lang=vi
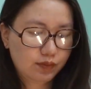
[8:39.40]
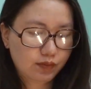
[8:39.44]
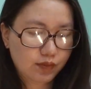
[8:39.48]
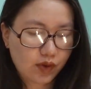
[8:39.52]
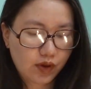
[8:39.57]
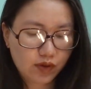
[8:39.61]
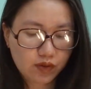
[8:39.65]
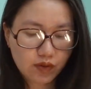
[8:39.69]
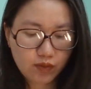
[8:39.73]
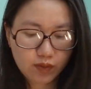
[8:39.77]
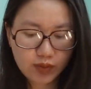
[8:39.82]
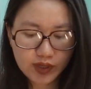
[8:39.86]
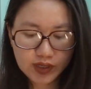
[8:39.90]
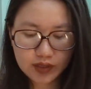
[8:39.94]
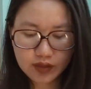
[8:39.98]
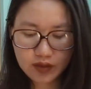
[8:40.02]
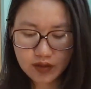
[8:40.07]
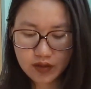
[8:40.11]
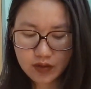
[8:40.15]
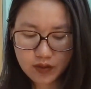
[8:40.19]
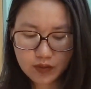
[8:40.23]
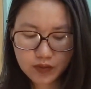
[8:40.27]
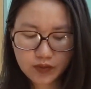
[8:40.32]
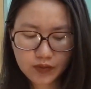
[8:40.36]
bỏ vô bịch
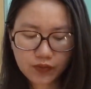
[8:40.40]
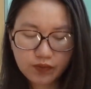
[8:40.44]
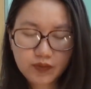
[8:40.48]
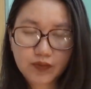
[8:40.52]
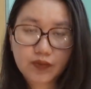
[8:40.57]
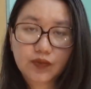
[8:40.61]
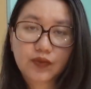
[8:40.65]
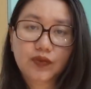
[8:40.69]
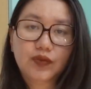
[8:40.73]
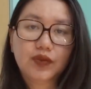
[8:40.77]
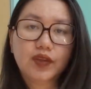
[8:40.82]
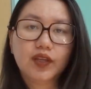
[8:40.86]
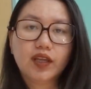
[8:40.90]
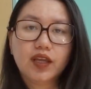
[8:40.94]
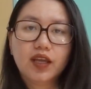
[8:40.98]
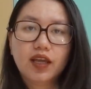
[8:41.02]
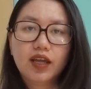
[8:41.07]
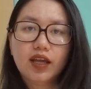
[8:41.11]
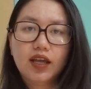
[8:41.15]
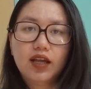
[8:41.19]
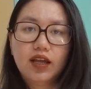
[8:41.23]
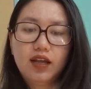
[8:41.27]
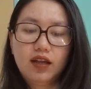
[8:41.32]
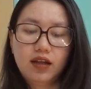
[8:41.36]
lên luôn
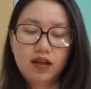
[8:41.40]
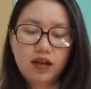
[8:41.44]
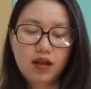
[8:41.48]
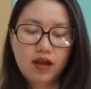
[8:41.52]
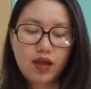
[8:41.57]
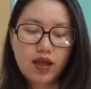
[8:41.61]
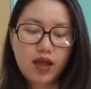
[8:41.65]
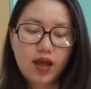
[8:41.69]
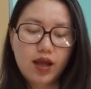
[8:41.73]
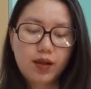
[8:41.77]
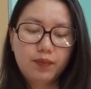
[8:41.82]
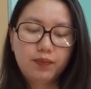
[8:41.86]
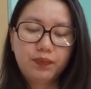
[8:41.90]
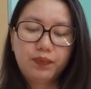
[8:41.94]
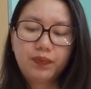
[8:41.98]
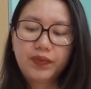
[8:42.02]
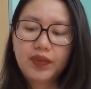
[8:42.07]
rồi à,